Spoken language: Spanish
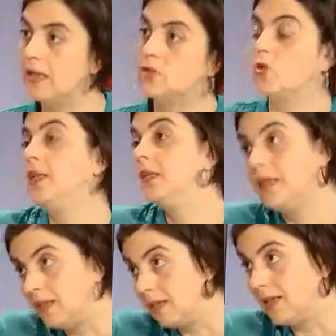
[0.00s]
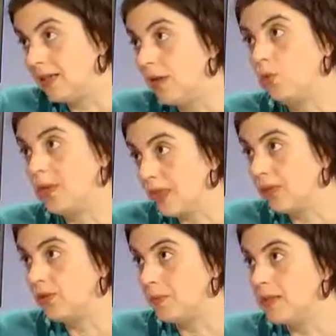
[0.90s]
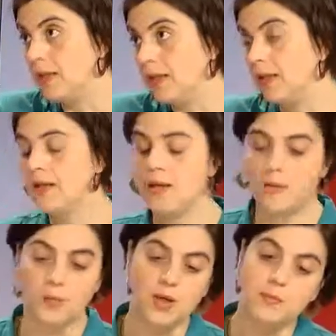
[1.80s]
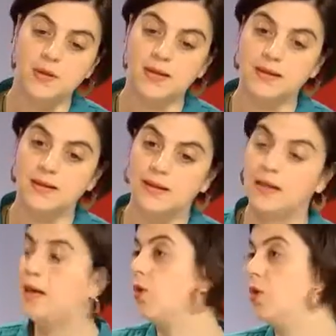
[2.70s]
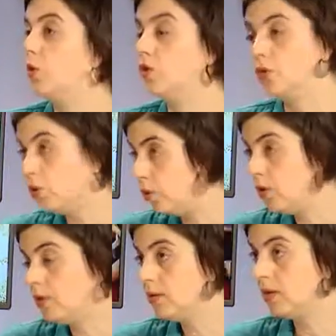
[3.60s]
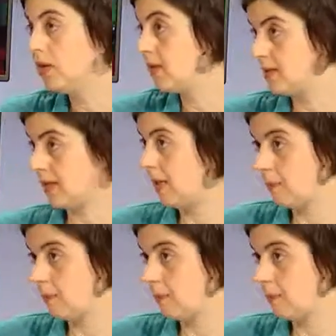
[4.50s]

y son distintas a un ataque femicida. Pueden venir desde el grado de control que ejercen las